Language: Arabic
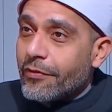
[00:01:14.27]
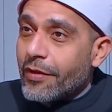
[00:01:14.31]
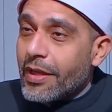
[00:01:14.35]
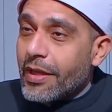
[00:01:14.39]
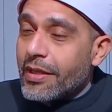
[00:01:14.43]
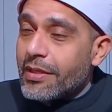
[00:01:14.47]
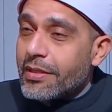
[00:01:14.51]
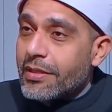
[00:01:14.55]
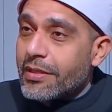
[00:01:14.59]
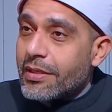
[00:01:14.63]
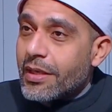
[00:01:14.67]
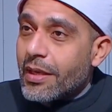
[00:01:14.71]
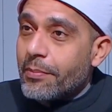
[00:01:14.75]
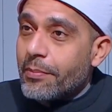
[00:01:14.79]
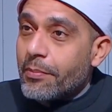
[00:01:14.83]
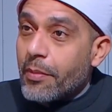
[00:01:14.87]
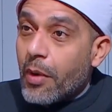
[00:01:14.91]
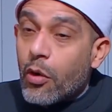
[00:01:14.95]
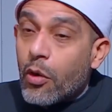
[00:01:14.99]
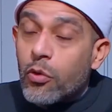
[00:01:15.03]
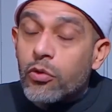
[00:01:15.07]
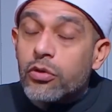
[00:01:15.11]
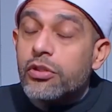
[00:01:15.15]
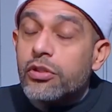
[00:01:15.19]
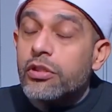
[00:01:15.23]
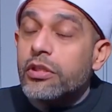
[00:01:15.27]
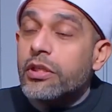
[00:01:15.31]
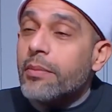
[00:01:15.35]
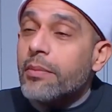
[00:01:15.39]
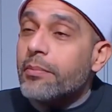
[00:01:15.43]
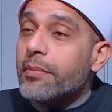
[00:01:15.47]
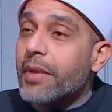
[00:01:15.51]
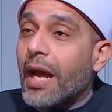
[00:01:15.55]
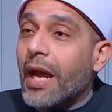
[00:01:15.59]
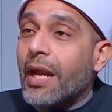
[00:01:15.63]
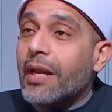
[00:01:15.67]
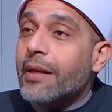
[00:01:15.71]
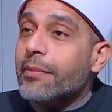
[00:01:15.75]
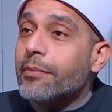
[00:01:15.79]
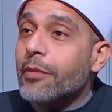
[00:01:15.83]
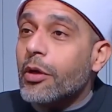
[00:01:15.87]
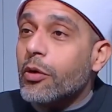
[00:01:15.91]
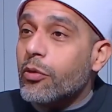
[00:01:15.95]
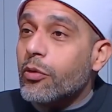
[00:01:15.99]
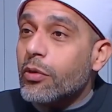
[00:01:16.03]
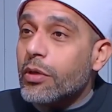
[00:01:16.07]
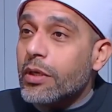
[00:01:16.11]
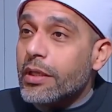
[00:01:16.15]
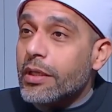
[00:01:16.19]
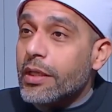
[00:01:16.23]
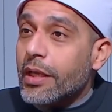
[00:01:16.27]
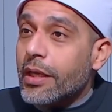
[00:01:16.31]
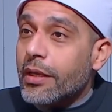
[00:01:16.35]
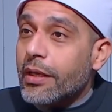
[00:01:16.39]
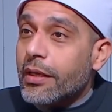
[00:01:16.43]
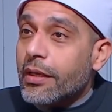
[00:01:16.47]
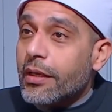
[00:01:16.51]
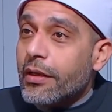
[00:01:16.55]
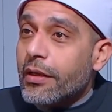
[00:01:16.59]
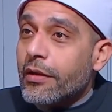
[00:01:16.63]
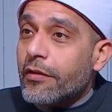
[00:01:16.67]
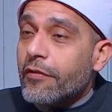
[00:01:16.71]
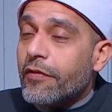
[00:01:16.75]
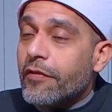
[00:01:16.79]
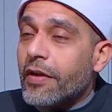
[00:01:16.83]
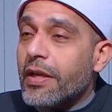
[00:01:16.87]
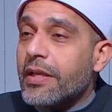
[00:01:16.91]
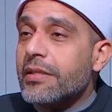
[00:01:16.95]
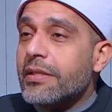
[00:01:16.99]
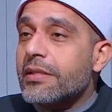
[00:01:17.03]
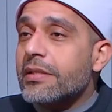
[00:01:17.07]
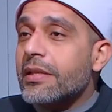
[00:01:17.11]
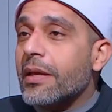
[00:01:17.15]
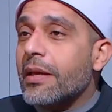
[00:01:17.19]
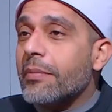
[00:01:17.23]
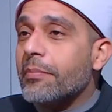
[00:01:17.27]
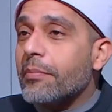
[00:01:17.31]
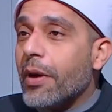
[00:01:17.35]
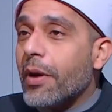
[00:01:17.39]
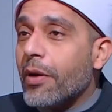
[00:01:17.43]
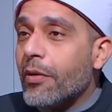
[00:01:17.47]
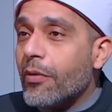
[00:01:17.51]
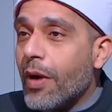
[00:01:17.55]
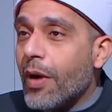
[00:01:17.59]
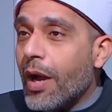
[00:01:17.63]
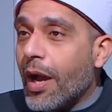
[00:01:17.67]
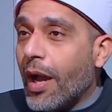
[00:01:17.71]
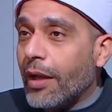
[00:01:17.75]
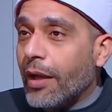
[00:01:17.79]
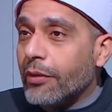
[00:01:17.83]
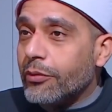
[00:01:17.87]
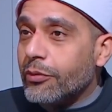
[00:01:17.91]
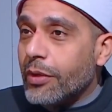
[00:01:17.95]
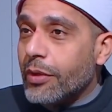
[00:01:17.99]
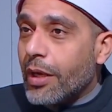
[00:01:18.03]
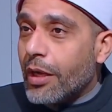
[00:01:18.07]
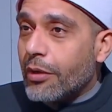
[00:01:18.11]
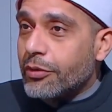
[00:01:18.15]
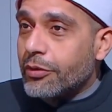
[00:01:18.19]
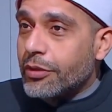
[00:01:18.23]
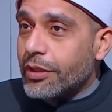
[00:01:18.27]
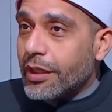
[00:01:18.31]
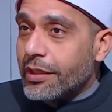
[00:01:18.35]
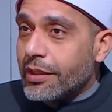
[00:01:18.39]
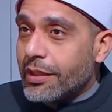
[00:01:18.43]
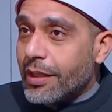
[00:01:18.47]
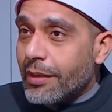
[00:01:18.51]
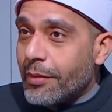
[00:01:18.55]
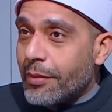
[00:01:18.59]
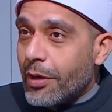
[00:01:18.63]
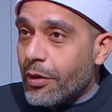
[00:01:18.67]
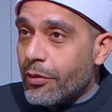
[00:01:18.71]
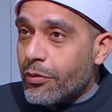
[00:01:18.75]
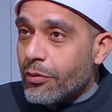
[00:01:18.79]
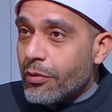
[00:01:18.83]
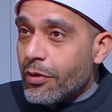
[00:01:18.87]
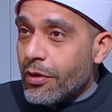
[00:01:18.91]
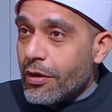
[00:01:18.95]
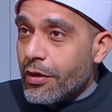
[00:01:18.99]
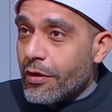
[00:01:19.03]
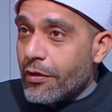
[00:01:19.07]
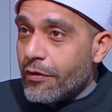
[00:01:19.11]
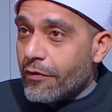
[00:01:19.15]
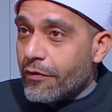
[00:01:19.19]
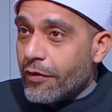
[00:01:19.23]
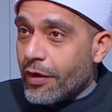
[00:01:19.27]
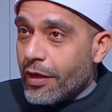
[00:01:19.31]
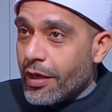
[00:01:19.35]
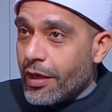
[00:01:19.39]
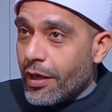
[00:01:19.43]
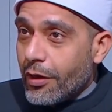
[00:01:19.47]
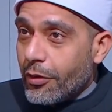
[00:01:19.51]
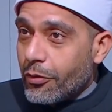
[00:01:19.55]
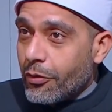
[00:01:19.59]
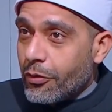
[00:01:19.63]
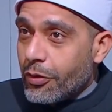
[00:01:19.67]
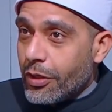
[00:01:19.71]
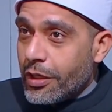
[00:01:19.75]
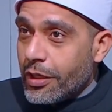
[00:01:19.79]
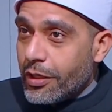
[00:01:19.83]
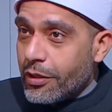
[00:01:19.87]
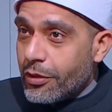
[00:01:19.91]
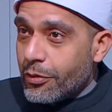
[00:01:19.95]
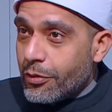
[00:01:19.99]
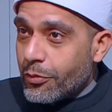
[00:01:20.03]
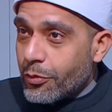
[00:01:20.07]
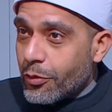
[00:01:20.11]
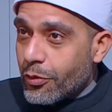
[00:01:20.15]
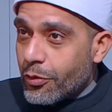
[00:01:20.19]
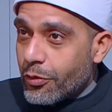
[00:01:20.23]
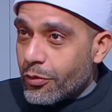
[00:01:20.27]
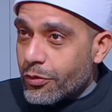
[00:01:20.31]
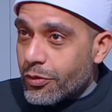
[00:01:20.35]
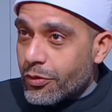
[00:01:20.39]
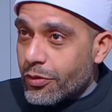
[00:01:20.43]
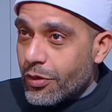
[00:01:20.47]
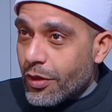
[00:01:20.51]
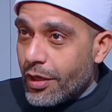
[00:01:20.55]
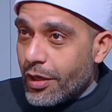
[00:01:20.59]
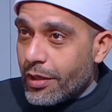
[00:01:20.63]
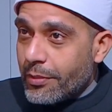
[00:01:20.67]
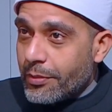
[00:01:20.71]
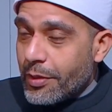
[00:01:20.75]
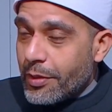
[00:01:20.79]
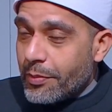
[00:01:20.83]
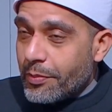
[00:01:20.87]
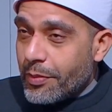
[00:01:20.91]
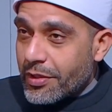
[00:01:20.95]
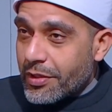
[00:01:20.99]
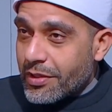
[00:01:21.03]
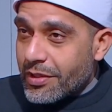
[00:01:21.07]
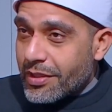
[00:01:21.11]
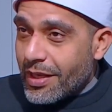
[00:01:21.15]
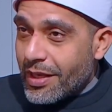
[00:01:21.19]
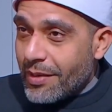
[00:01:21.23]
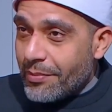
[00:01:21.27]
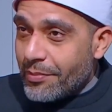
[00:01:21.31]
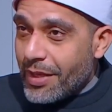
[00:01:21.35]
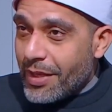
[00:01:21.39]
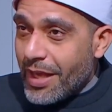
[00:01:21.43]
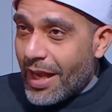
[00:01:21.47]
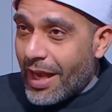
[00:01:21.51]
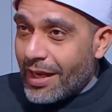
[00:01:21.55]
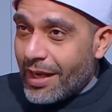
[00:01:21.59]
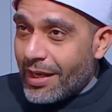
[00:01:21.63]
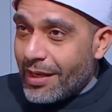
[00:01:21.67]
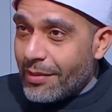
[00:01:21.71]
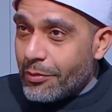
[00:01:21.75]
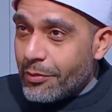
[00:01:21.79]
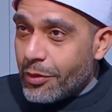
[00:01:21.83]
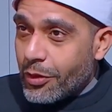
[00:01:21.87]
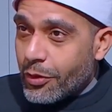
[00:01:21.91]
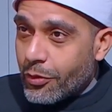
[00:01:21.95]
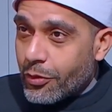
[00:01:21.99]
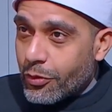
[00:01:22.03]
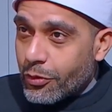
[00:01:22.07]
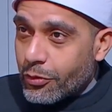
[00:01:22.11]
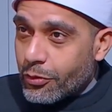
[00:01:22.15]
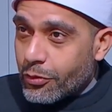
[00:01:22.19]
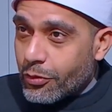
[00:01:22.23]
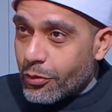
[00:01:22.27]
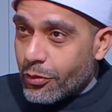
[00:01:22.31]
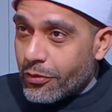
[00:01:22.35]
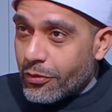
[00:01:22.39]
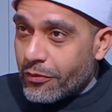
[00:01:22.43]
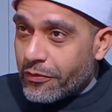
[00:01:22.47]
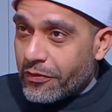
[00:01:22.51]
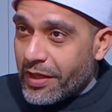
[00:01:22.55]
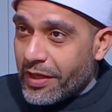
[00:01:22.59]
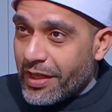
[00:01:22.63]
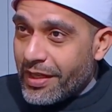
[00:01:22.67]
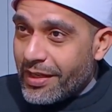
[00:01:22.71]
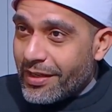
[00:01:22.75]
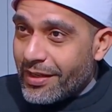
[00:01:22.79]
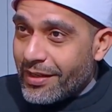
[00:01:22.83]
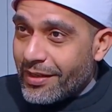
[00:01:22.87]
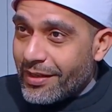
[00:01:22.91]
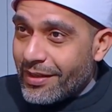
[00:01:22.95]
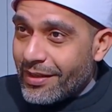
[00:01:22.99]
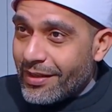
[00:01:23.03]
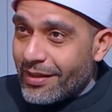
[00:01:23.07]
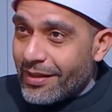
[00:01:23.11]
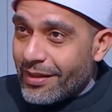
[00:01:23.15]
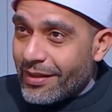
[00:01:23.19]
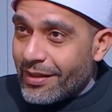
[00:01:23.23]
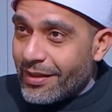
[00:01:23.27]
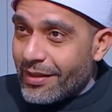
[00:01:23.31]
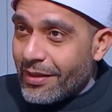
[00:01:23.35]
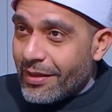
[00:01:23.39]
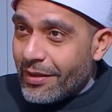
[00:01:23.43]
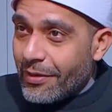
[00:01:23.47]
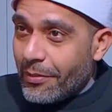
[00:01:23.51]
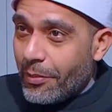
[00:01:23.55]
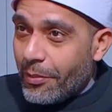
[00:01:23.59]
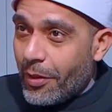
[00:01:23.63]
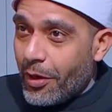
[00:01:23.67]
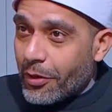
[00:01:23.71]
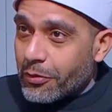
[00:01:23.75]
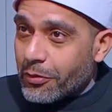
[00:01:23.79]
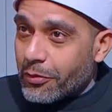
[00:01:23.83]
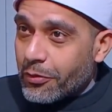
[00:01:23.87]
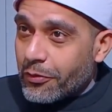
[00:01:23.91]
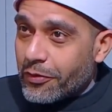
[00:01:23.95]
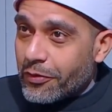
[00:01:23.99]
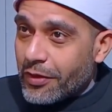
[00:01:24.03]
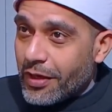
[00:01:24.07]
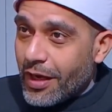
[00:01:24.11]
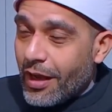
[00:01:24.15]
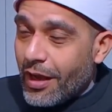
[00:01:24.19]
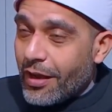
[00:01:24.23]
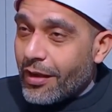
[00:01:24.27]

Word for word: فإنسان ما هو الصيام بيعلمنا كل ده فإن سابه أحد أو شاتمه فليقل إن امرؤ صائم يبقى نعم. الصيام بيعلمني الكنترول فين برضه في,